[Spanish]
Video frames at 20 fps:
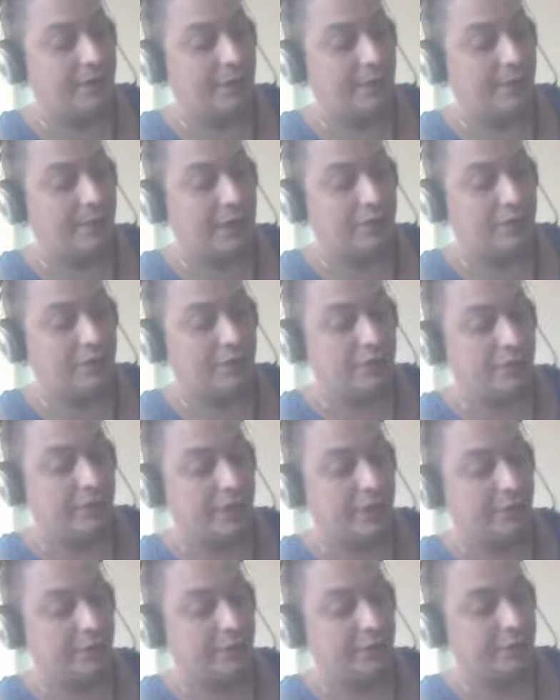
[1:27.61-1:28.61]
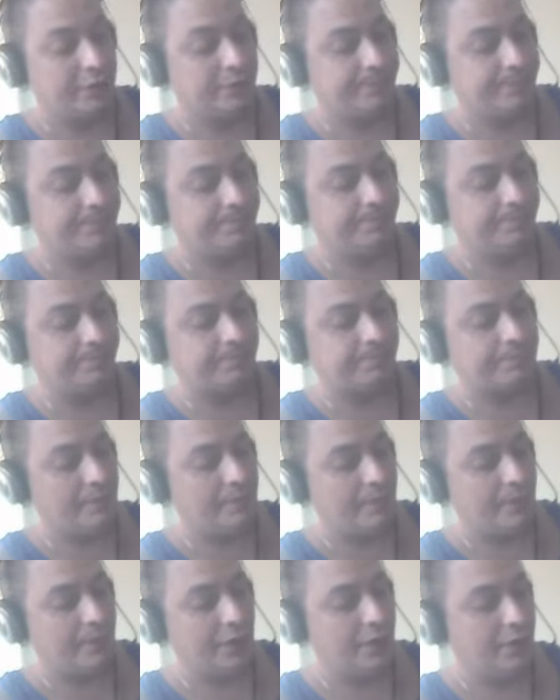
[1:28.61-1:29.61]
El asunto que quería referirme, por
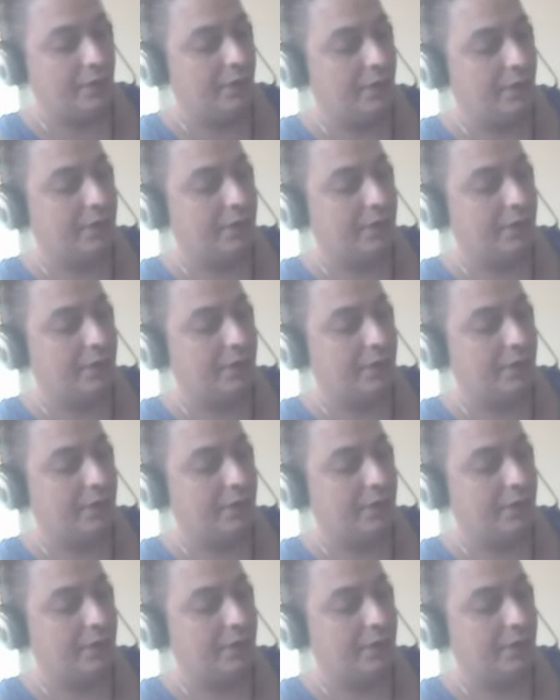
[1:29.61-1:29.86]
supuesto,